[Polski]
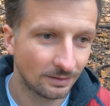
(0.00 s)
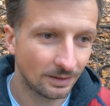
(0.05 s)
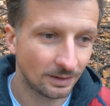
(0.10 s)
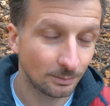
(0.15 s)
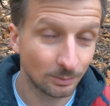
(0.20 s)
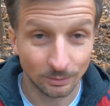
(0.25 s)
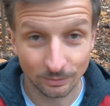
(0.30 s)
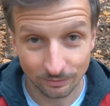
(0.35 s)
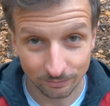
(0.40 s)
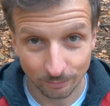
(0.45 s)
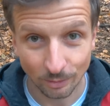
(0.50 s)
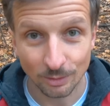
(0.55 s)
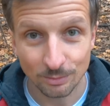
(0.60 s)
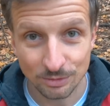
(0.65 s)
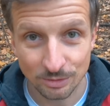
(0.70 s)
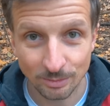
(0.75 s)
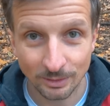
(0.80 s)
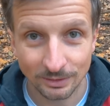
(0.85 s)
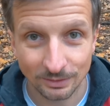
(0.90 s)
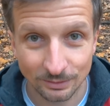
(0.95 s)
albo w moim
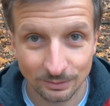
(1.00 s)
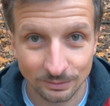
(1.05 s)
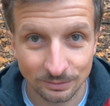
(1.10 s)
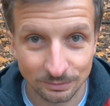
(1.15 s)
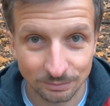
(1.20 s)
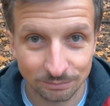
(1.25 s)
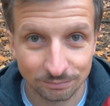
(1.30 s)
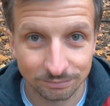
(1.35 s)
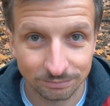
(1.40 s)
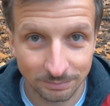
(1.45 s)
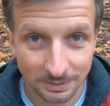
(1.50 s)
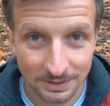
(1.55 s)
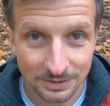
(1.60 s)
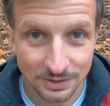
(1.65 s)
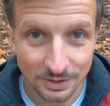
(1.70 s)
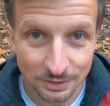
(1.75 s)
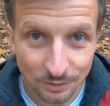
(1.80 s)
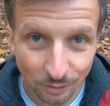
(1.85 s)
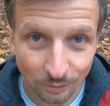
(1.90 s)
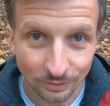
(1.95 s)
przypadku
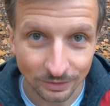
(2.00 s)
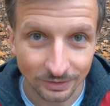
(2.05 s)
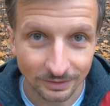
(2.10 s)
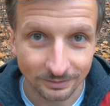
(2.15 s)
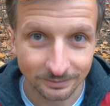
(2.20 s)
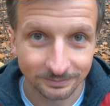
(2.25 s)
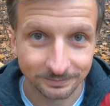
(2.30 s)
bardziej nogi.